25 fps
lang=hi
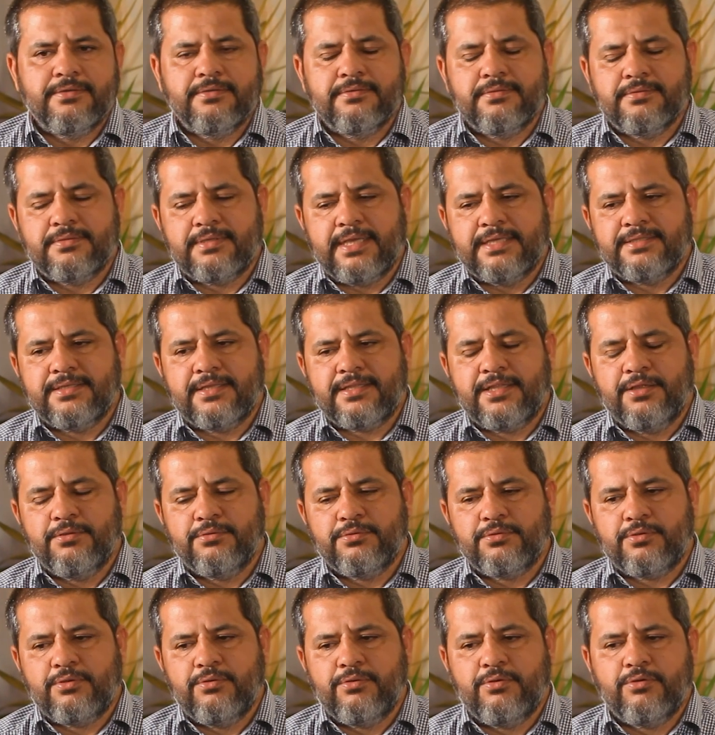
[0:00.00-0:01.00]
कह सकते हैं
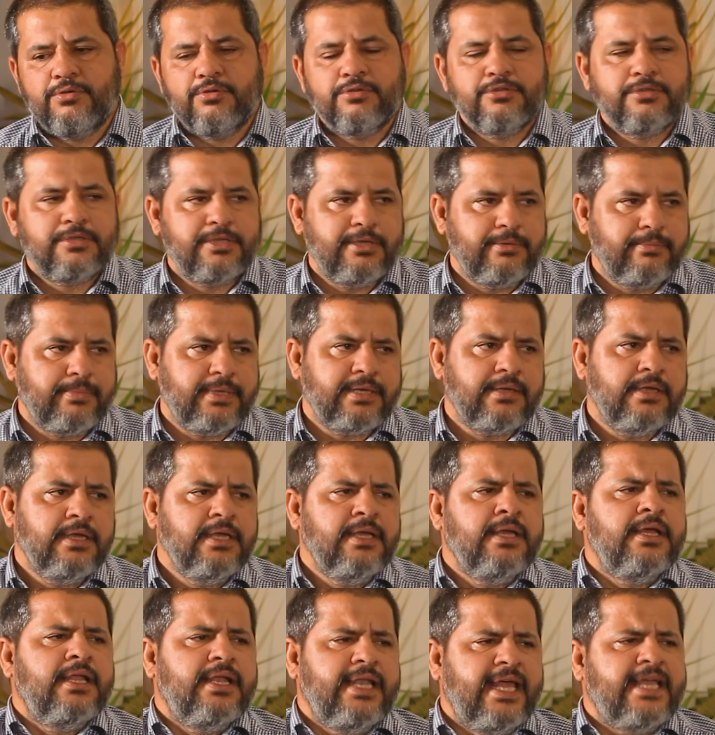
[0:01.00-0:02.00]
उसको और उसके ऊपर हाँ,
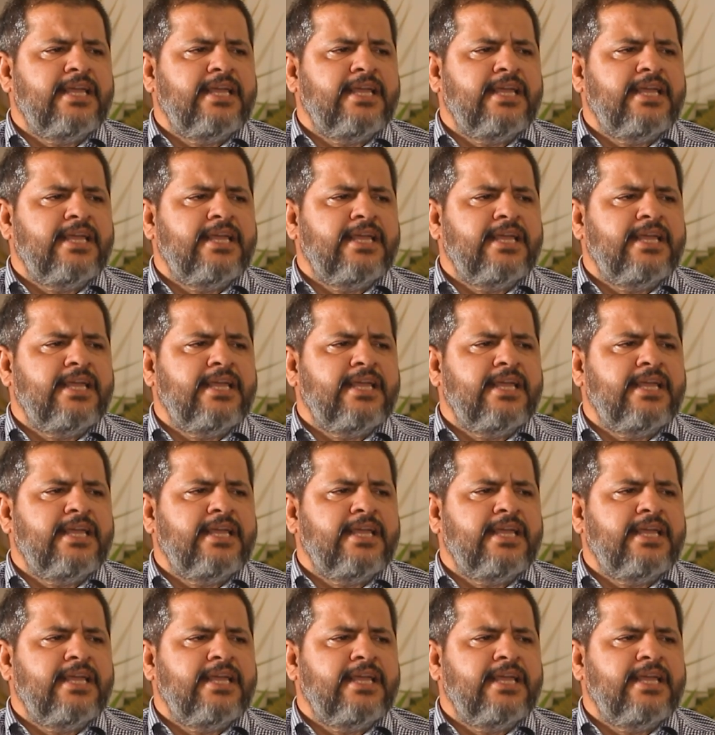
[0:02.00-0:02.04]
हाँ।